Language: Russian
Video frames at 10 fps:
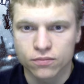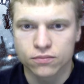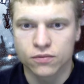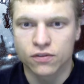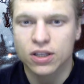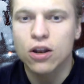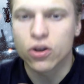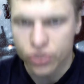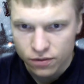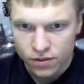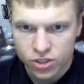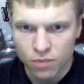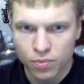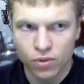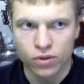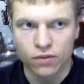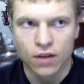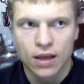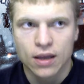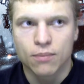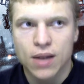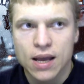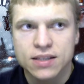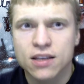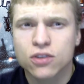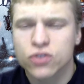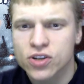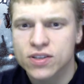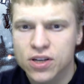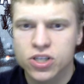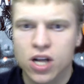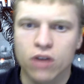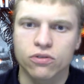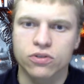вертолетчиков, точнее, пилотов. Блять, они тоже раздражают.